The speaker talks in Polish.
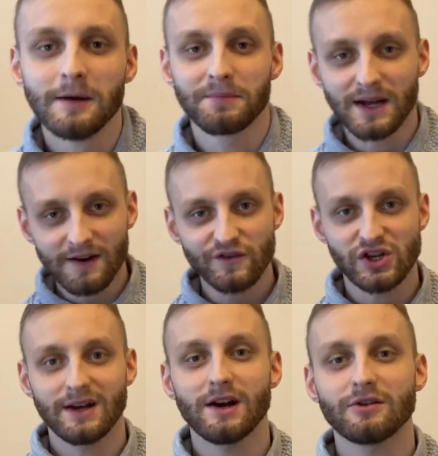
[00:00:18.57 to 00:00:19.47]

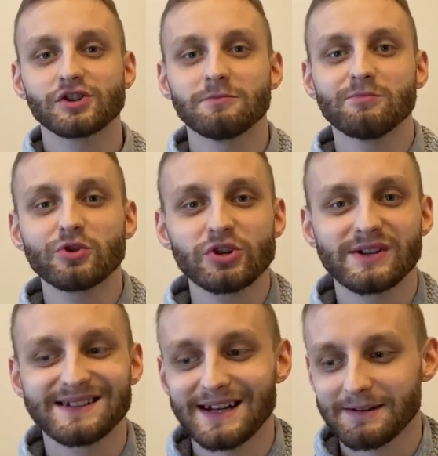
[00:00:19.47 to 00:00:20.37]
Pierwsze, o czym musisz
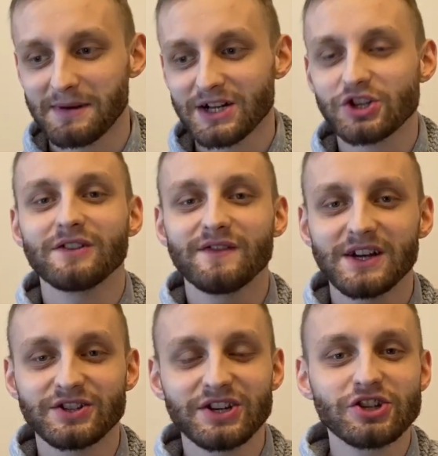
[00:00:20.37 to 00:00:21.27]
zadbać i
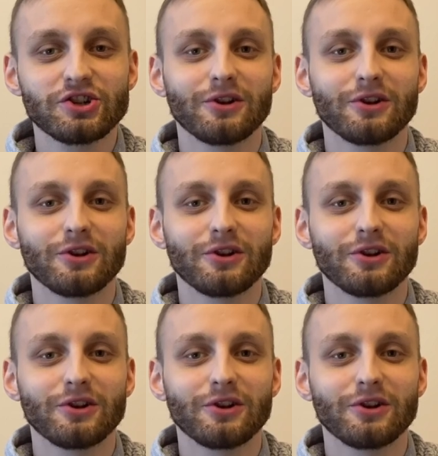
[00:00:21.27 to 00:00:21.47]
wiedzieć,